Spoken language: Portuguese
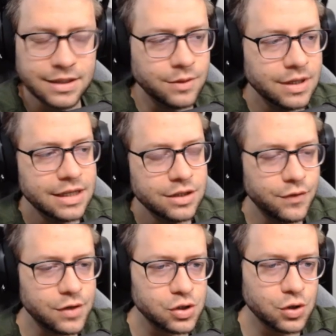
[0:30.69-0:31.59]
Então,
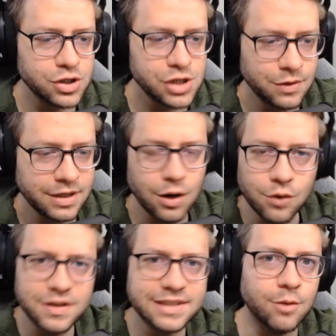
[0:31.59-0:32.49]
no vídeo de hoje eu queria
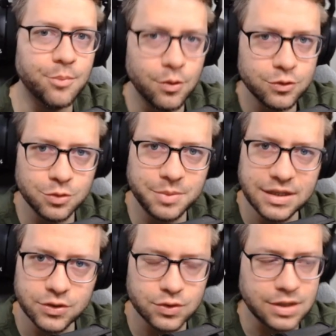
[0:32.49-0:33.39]
conversar um pouco sobre
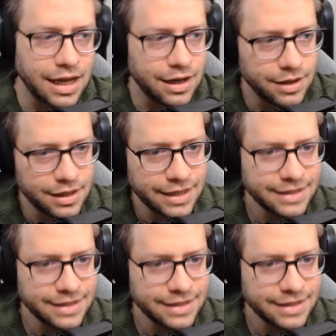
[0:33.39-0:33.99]
isso, tá?